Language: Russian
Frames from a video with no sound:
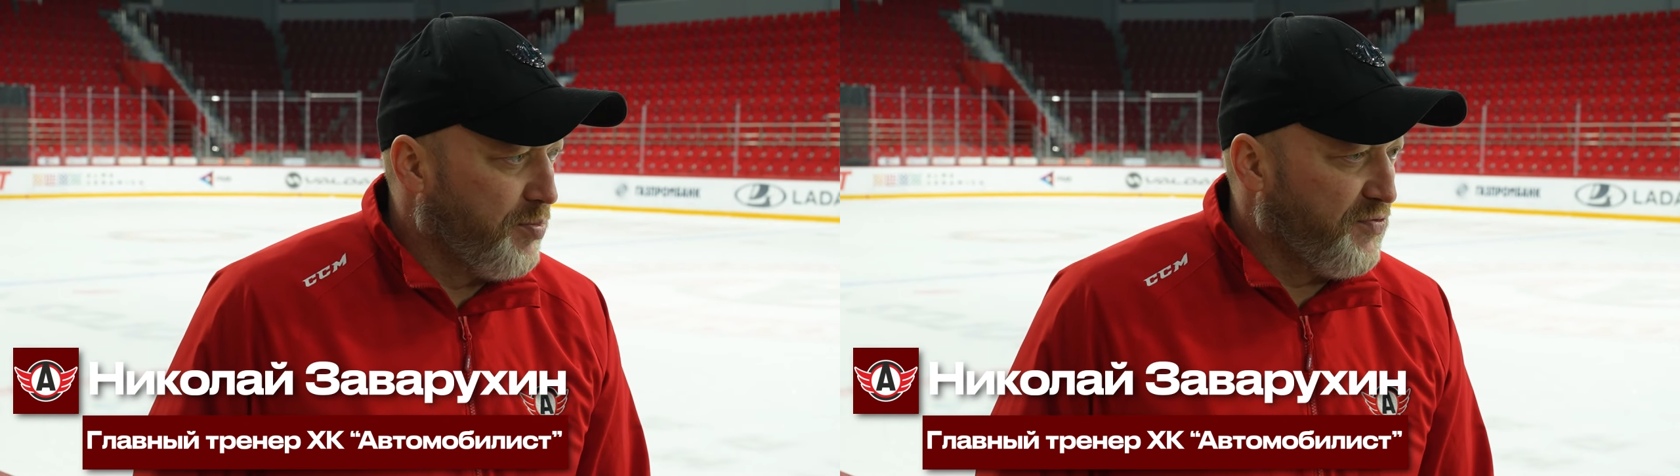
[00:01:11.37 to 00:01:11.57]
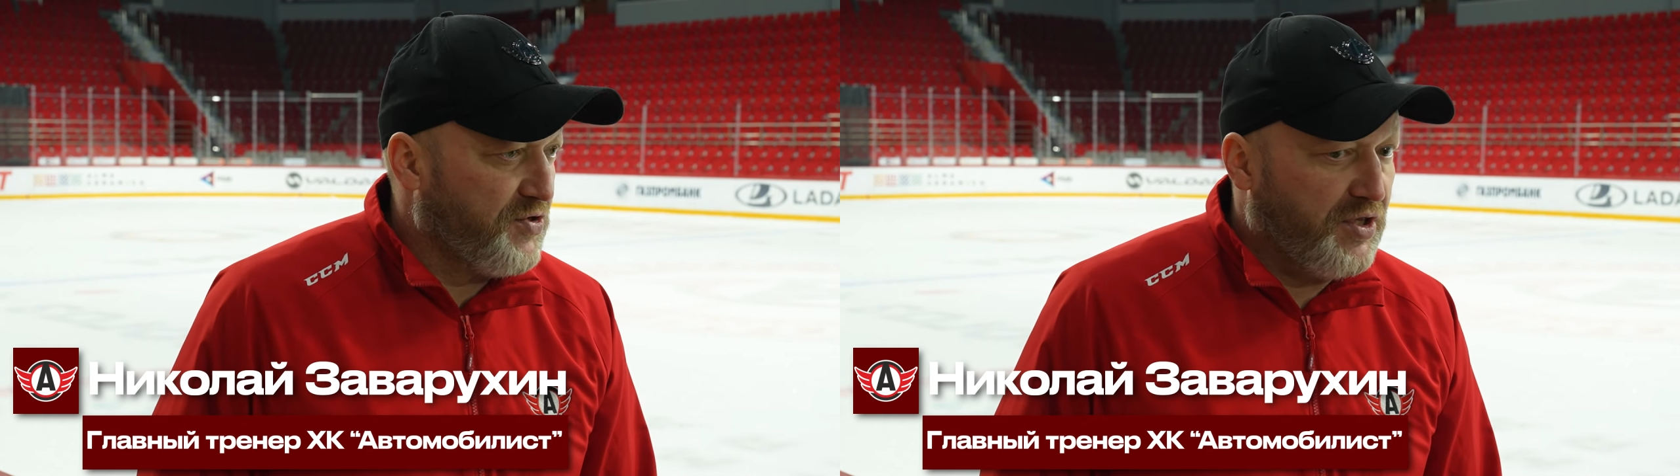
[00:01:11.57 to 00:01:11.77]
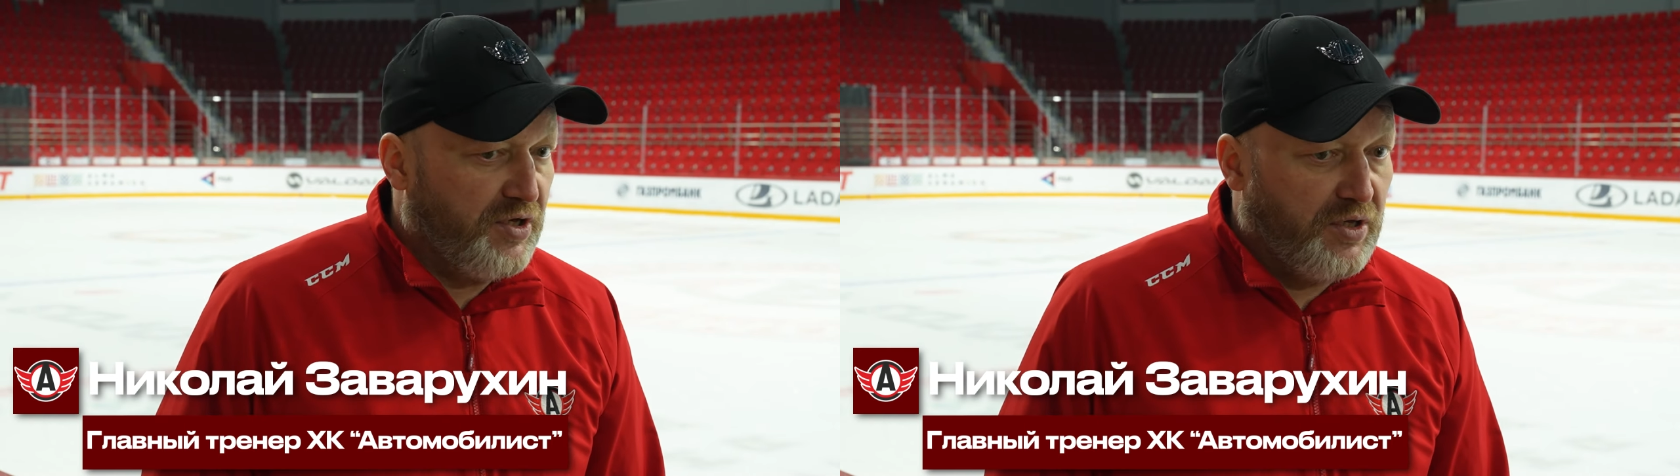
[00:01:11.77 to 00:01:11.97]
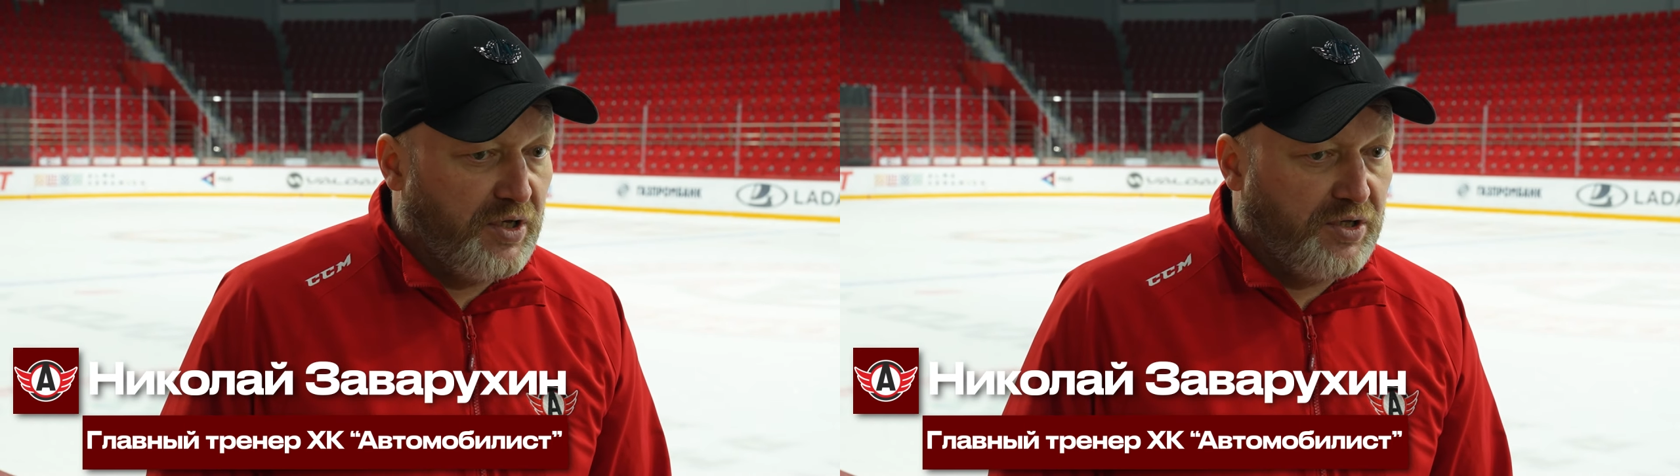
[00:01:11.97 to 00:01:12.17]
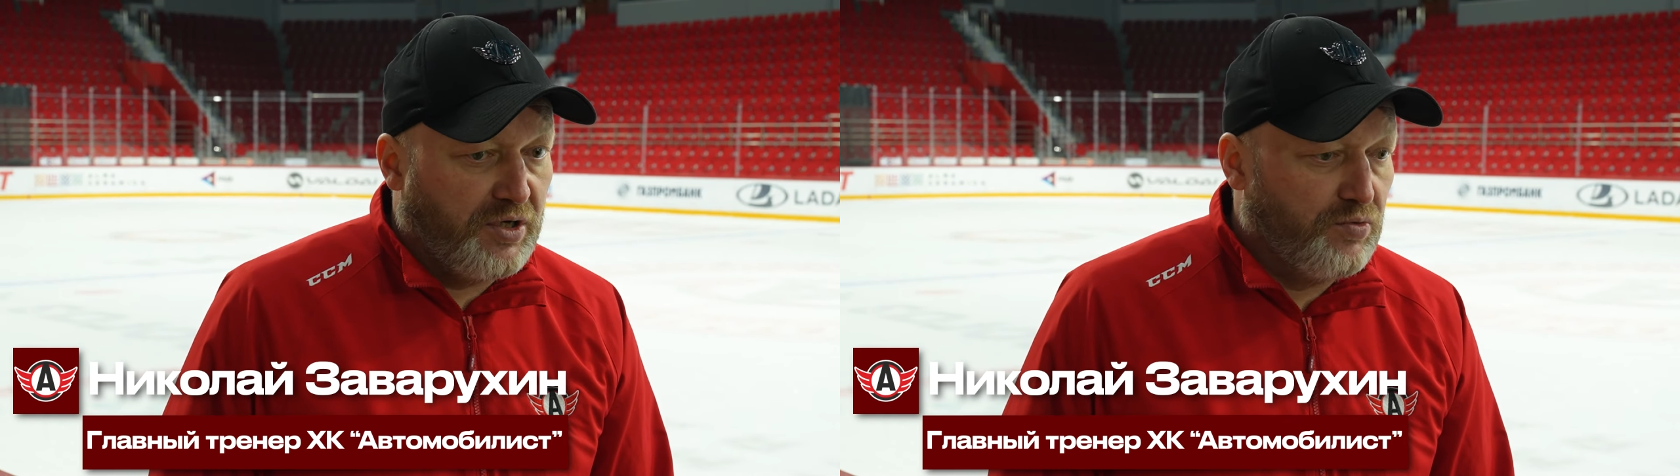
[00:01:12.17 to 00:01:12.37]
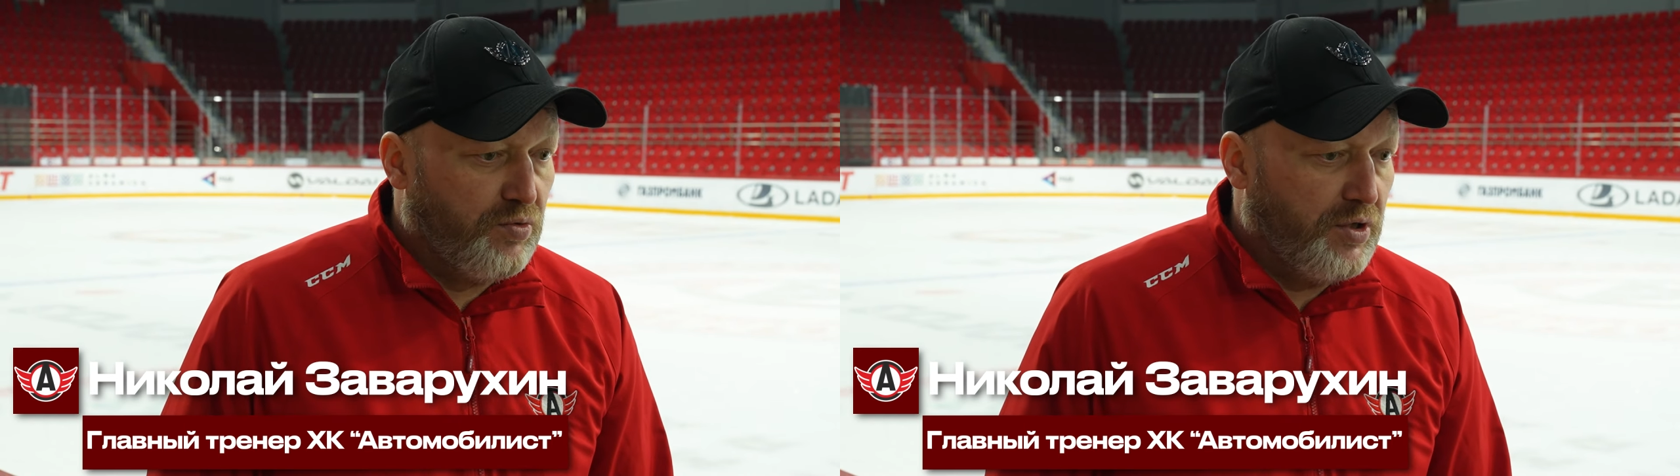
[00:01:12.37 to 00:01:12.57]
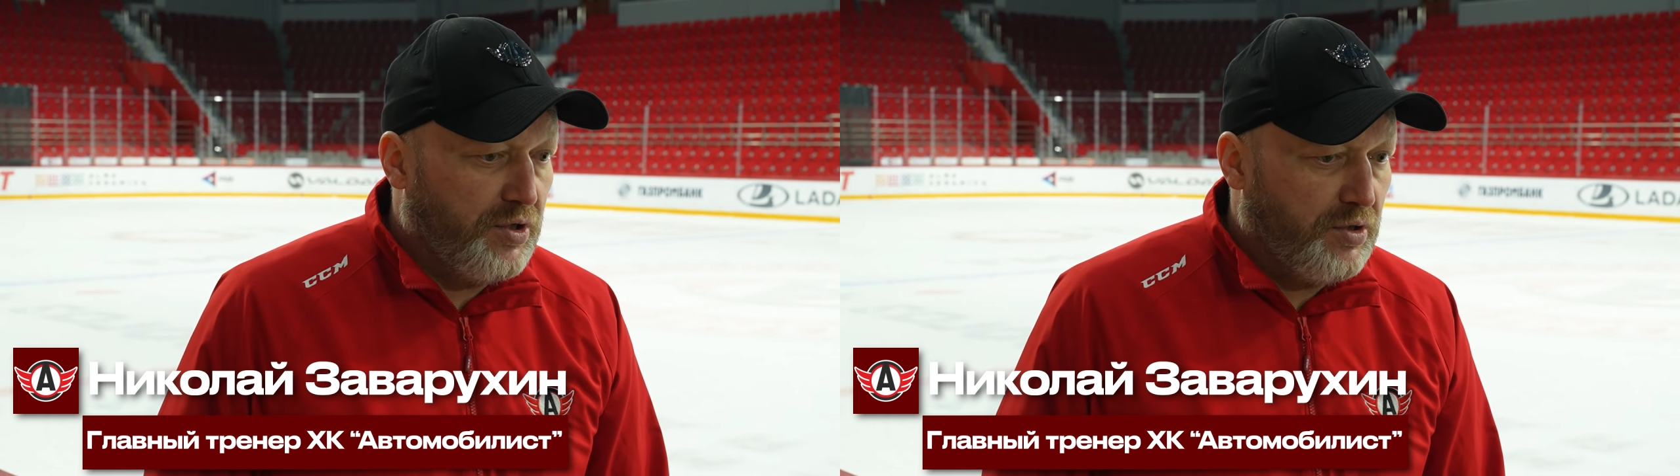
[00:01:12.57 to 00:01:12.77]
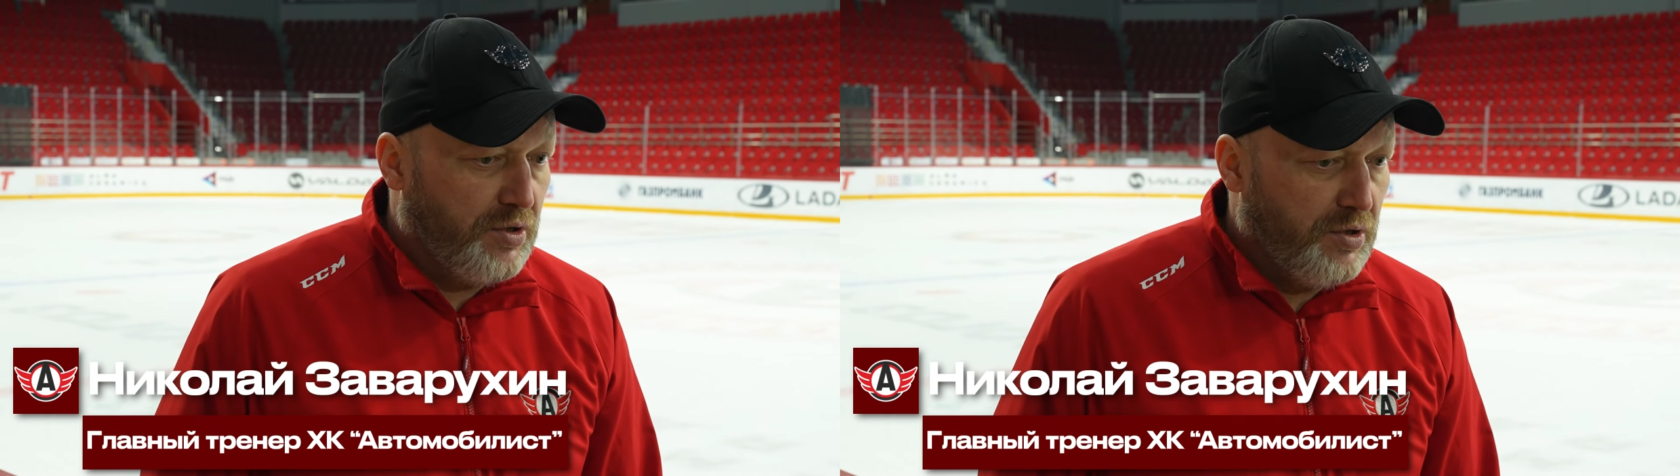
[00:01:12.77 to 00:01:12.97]
профессионалы,
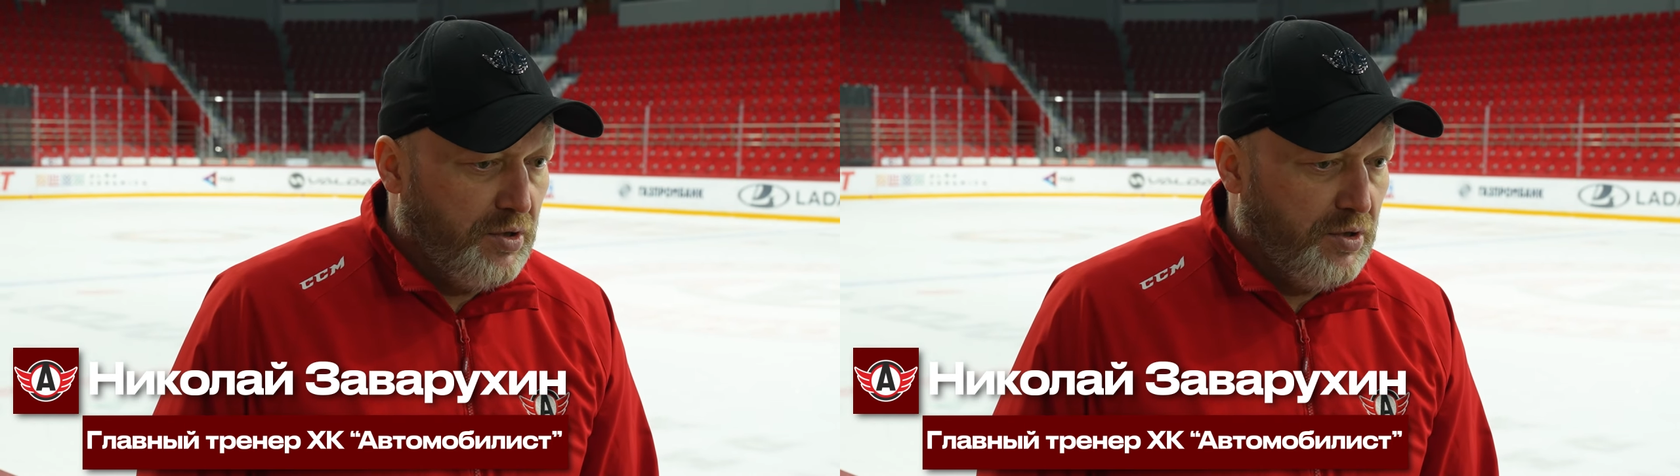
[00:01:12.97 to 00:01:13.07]
отдохнули.